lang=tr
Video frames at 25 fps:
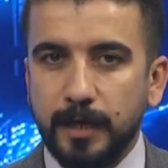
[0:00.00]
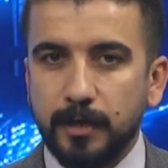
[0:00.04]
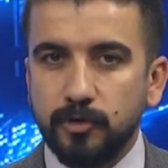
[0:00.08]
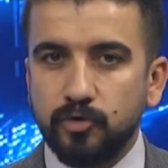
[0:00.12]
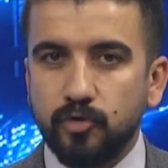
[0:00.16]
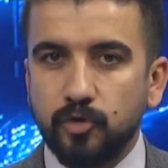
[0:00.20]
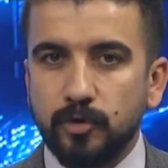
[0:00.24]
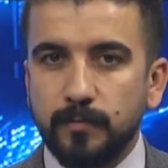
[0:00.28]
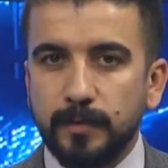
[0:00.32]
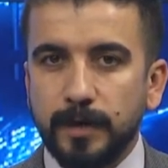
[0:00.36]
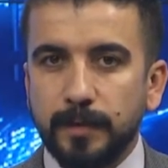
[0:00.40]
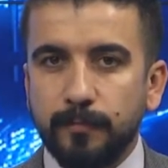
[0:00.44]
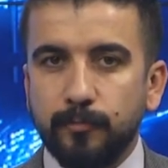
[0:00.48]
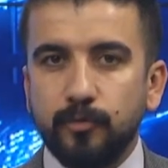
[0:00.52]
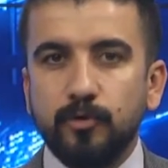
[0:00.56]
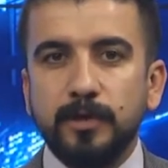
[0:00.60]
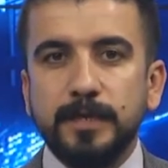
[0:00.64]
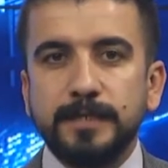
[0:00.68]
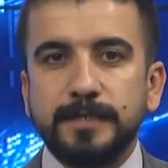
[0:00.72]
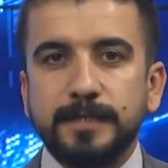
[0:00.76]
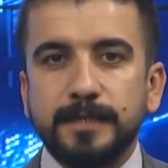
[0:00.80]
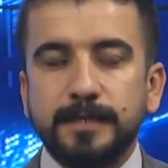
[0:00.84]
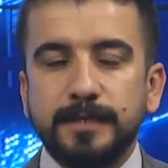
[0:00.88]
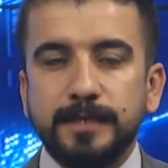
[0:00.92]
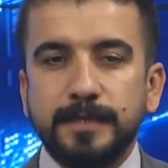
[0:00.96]
Çorum'a bu
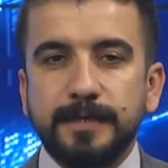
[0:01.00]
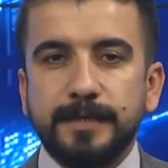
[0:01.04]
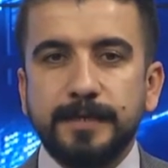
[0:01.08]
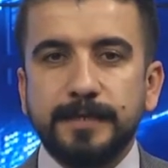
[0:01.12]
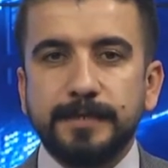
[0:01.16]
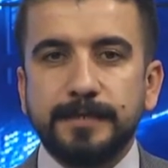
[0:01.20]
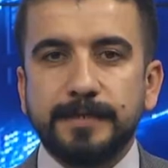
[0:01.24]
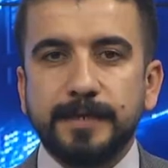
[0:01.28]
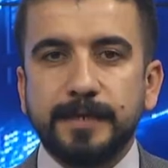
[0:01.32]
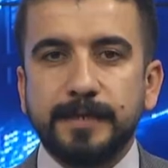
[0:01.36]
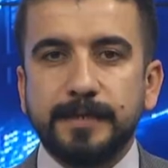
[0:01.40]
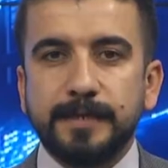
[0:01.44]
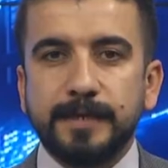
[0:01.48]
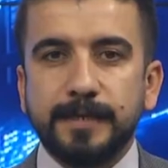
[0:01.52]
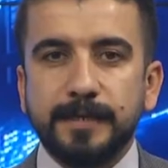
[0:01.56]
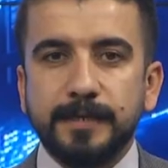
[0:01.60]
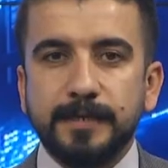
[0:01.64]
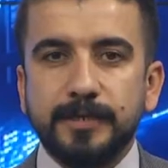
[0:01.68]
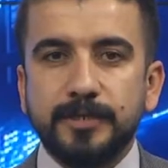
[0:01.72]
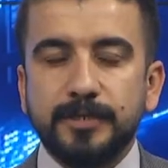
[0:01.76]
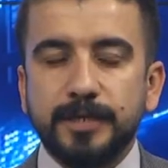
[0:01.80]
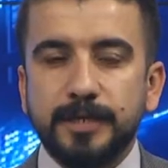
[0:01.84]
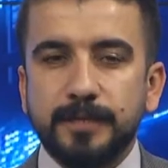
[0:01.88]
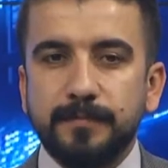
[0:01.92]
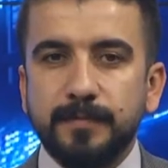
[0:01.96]
lezzeti ilk kez getiren
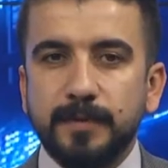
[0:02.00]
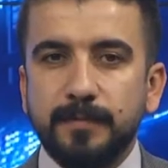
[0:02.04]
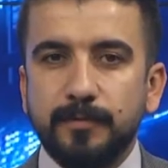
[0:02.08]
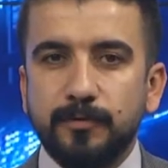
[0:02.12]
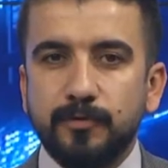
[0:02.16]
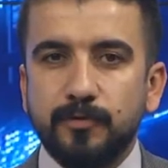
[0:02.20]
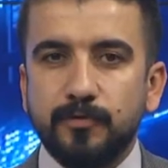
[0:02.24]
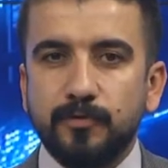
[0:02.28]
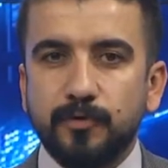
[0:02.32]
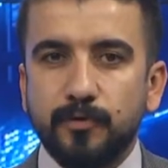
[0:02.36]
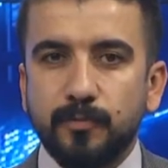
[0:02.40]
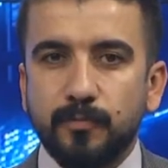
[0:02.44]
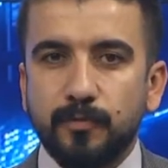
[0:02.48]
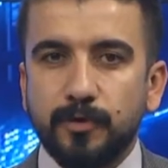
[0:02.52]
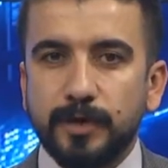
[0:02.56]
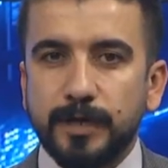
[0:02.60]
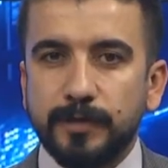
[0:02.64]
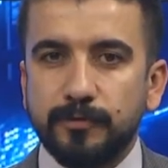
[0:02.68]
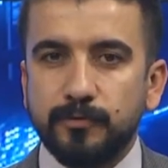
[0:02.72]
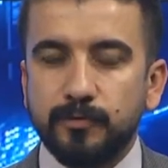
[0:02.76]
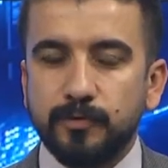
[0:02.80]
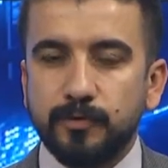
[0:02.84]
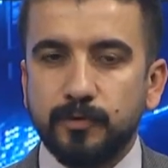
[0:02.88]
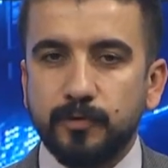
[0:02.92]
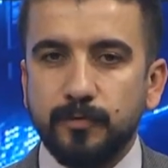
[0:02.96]
işletme müdürü
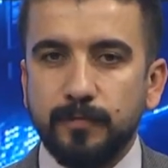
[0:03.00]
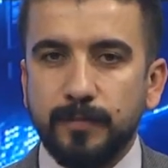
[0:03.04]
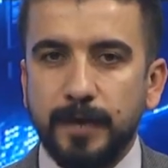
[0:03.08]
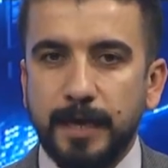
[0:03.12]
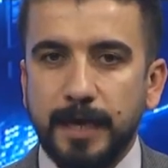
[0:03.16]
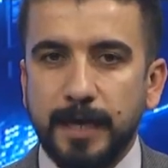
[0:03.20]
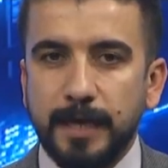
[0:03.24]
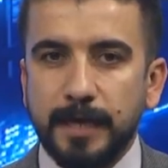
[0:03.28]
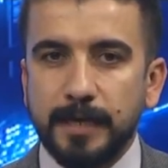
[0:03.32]
Murat Üzüm,